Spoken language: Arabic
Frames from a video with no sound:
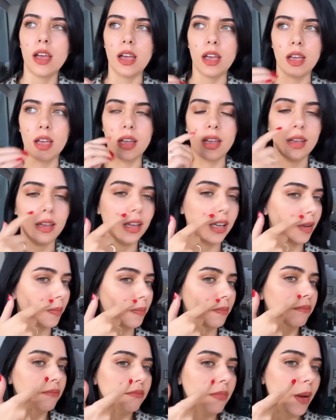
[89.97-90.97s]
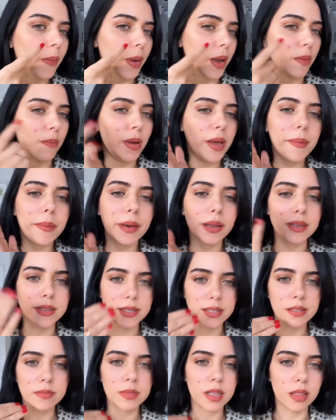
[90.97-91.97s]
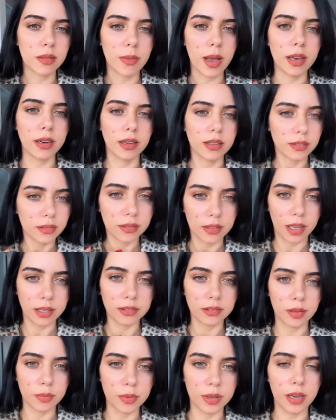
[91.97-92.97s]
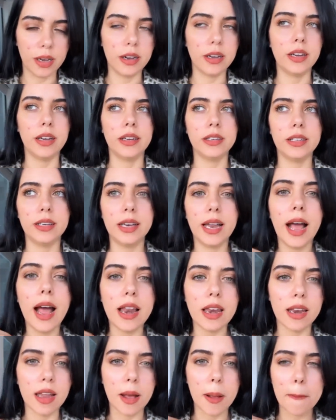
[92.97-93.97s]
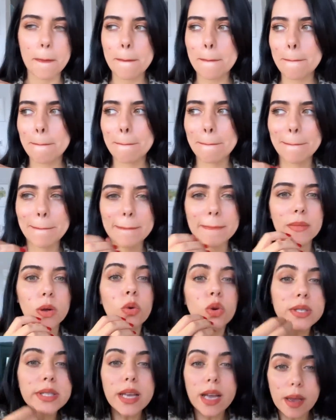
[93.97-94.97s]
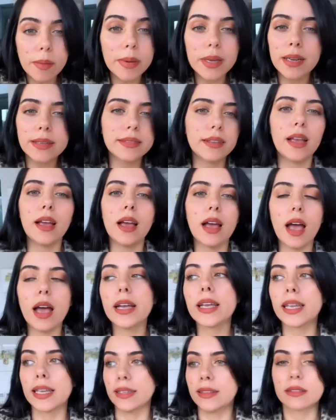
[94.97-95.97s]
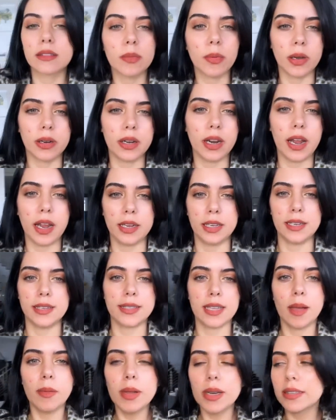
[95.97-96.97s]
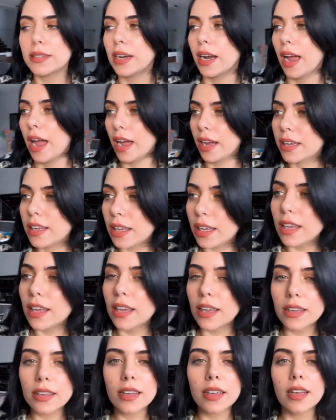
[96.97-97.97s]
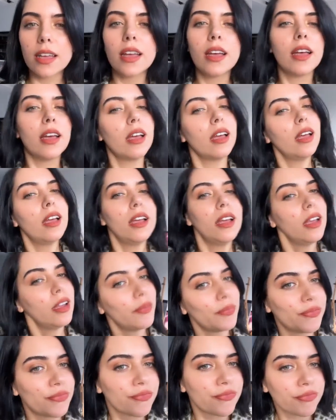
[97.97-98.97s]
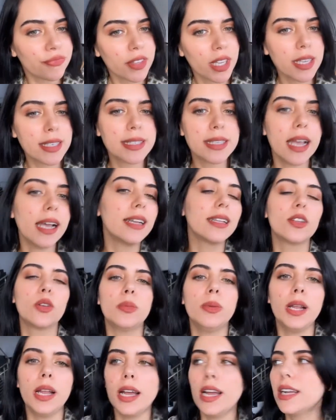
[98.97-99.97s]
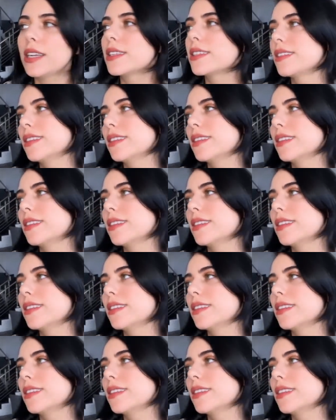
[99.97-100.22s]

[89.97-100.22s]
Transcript: آه، هيك ما بحب بحب خلص مثل ما انا على الطبيعه يعني اذا عملتي اذا عملتي عملت اكيد طبعا رح احكي اذا عملت رح احكي ليش يخبي يعني ما عادت القصه تتخبى اكزاكتلي يعني. بالعكس